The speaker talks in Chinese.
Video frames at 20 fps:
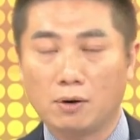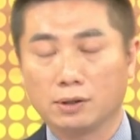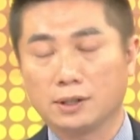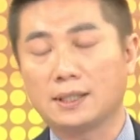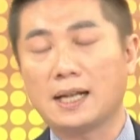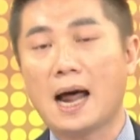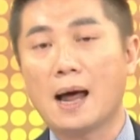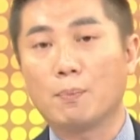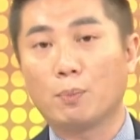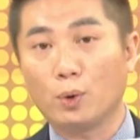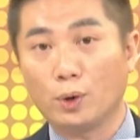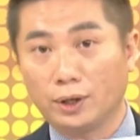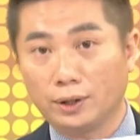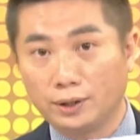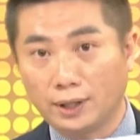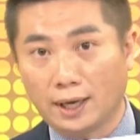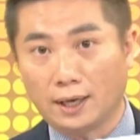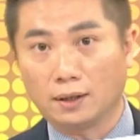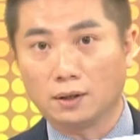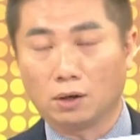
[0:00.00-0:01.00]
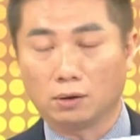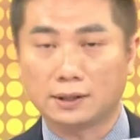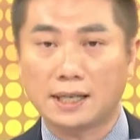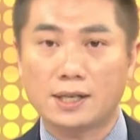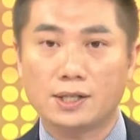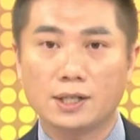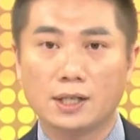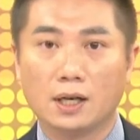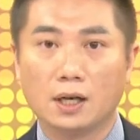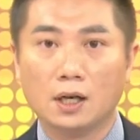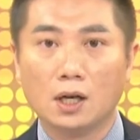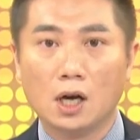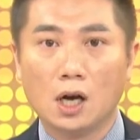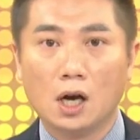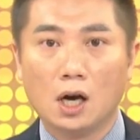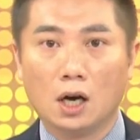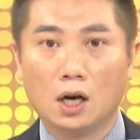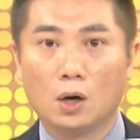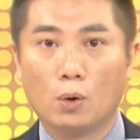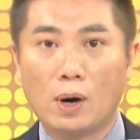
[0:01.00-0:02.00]
我答案不一定哦。但是呢，
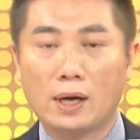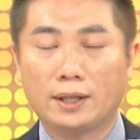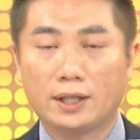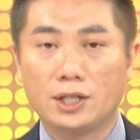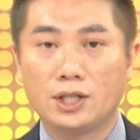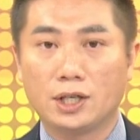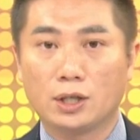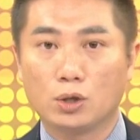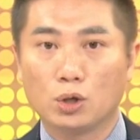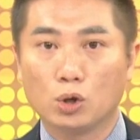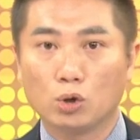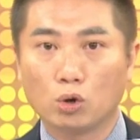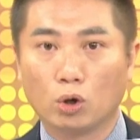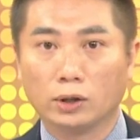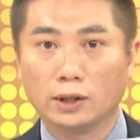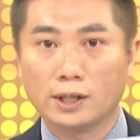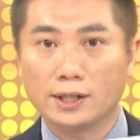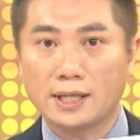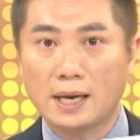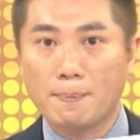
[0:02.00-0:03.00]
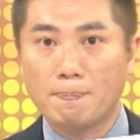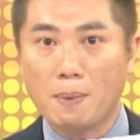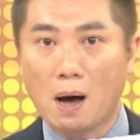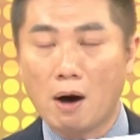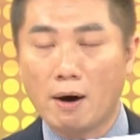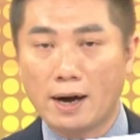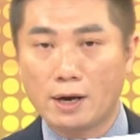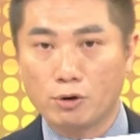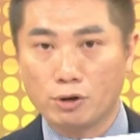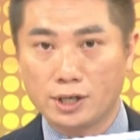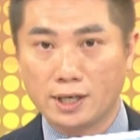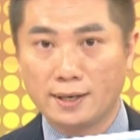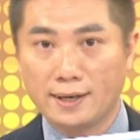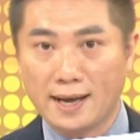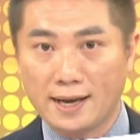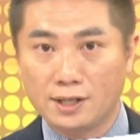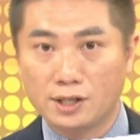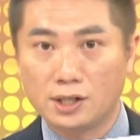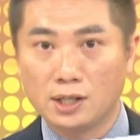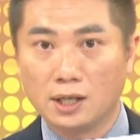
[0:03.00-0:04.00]
呃，我要提醒就是说呢，现在包含有些
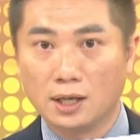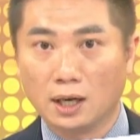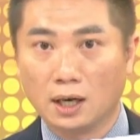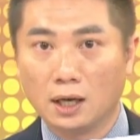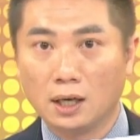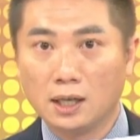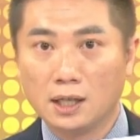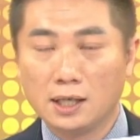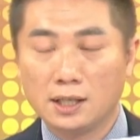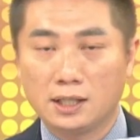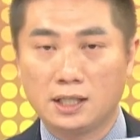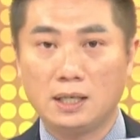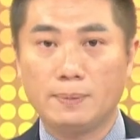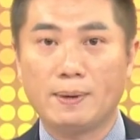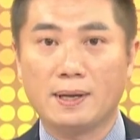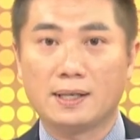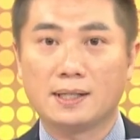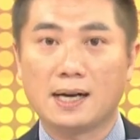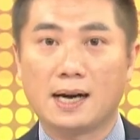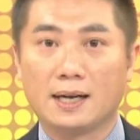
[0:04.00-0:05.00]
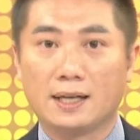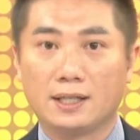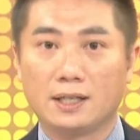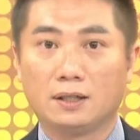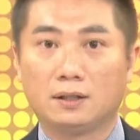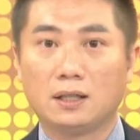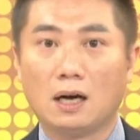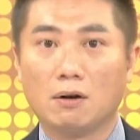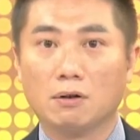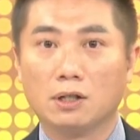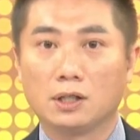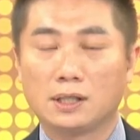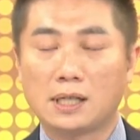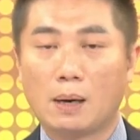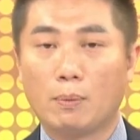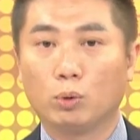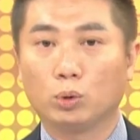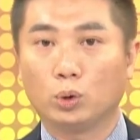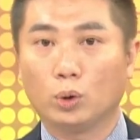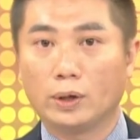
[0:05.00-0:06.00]
内资呢，基本上已经到了差
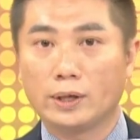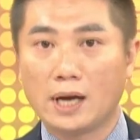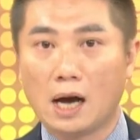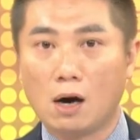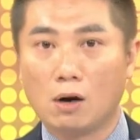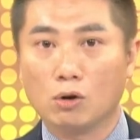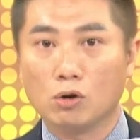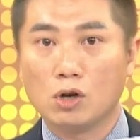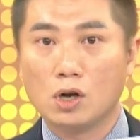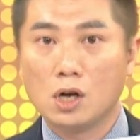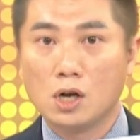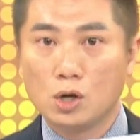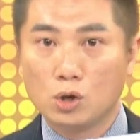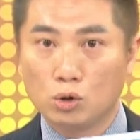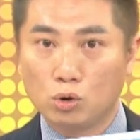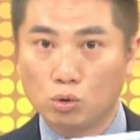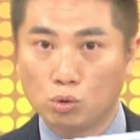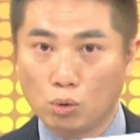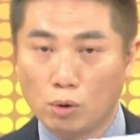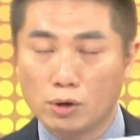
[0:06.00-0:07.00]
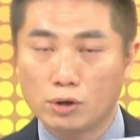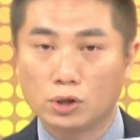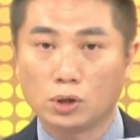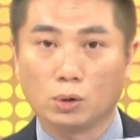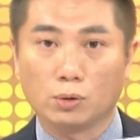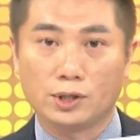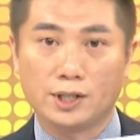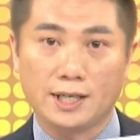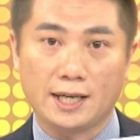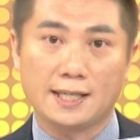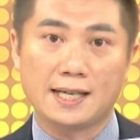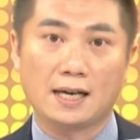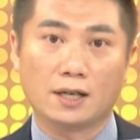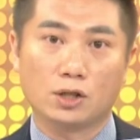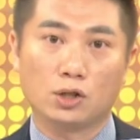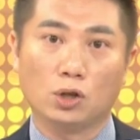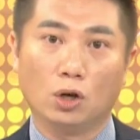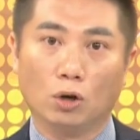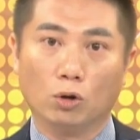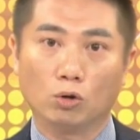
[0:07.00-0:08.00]
不多要缩手结账的
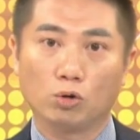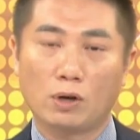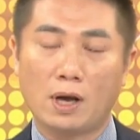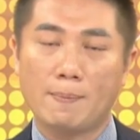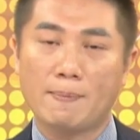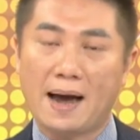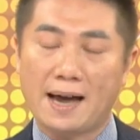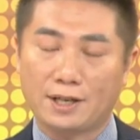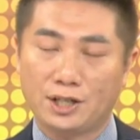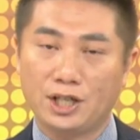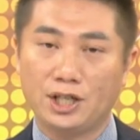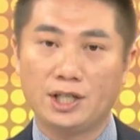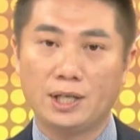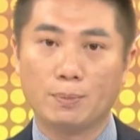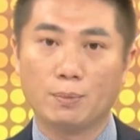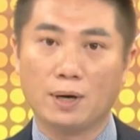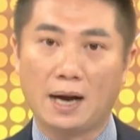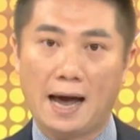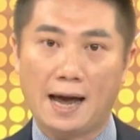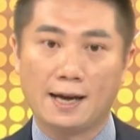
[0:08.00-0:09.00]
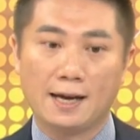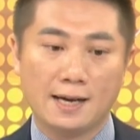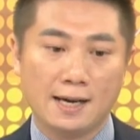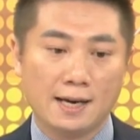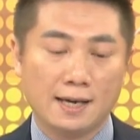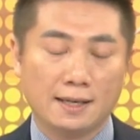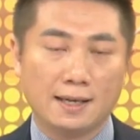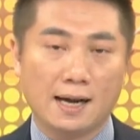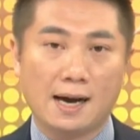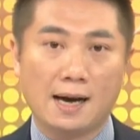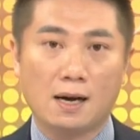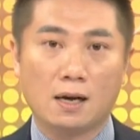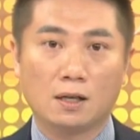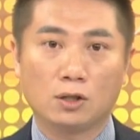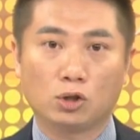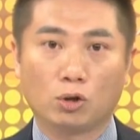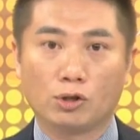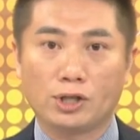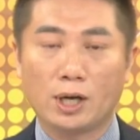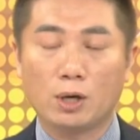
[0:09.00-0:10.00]
时候，所以买气进不来。那
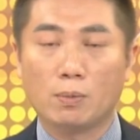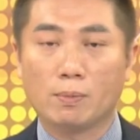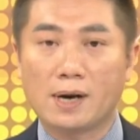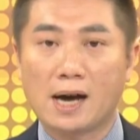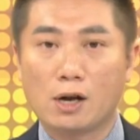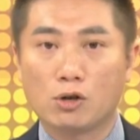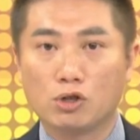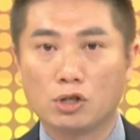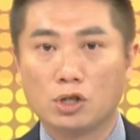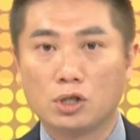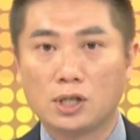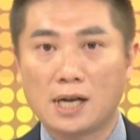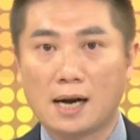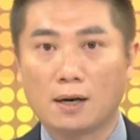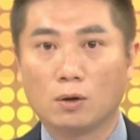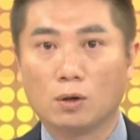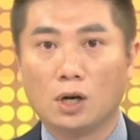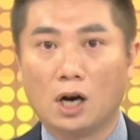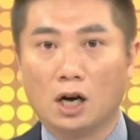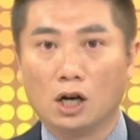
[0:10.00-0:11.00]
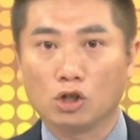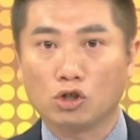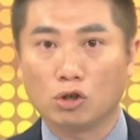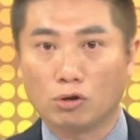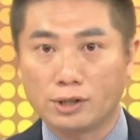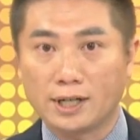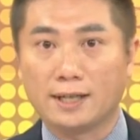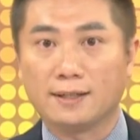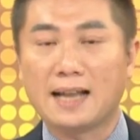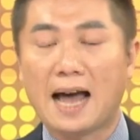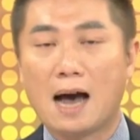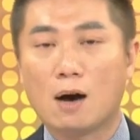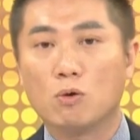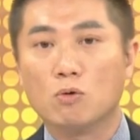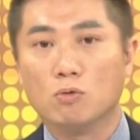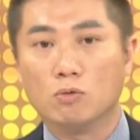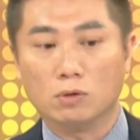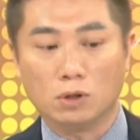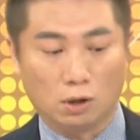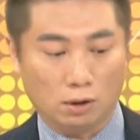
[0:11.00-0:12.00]
首先我们看到就是像啊寿险大
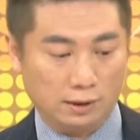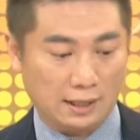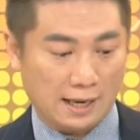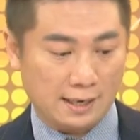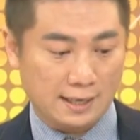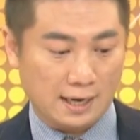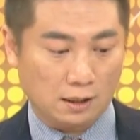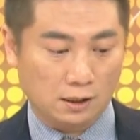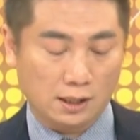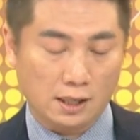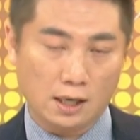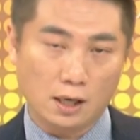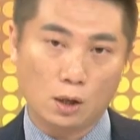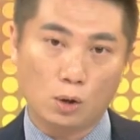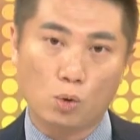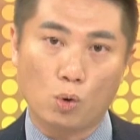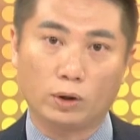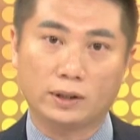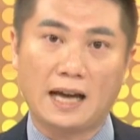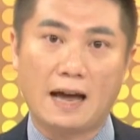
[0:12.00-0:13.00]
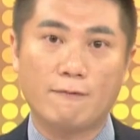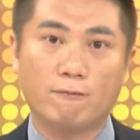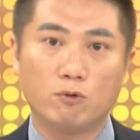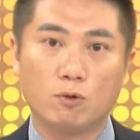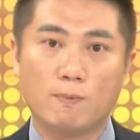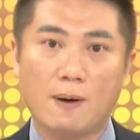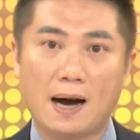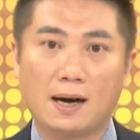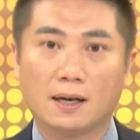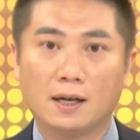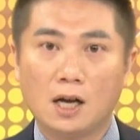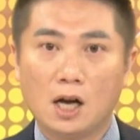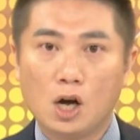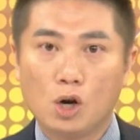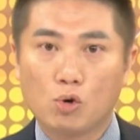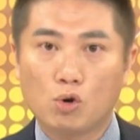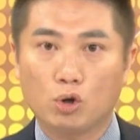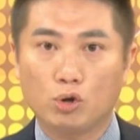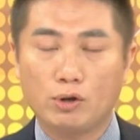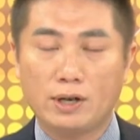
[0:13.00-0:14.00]
户哦，那像这个国泰富邦
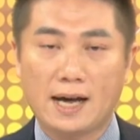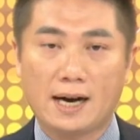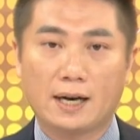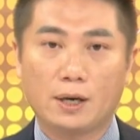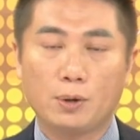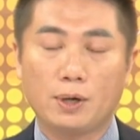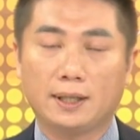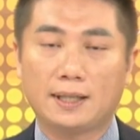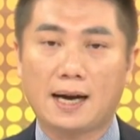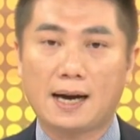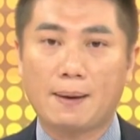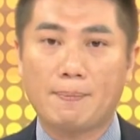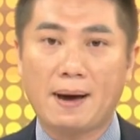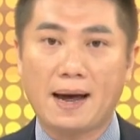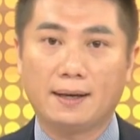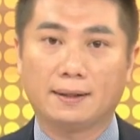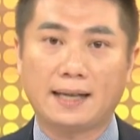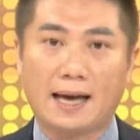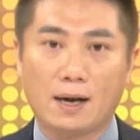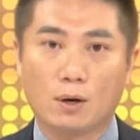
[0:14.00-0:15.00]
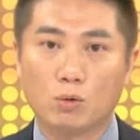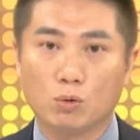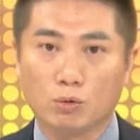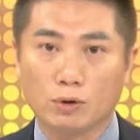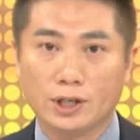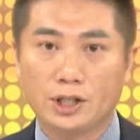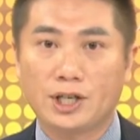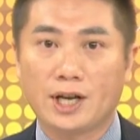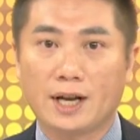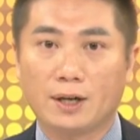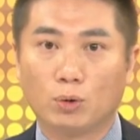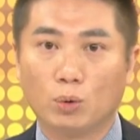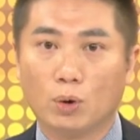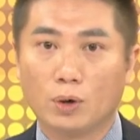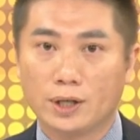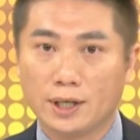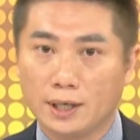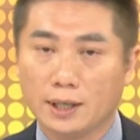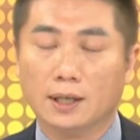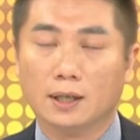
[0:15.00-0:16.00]
过去两个月大概卖了台股一千多
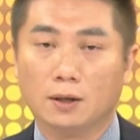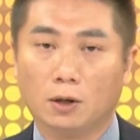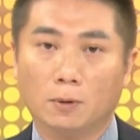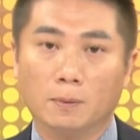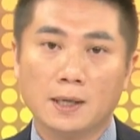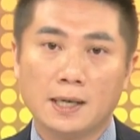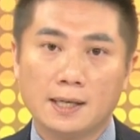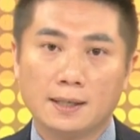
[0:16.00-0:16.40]
亿了哦。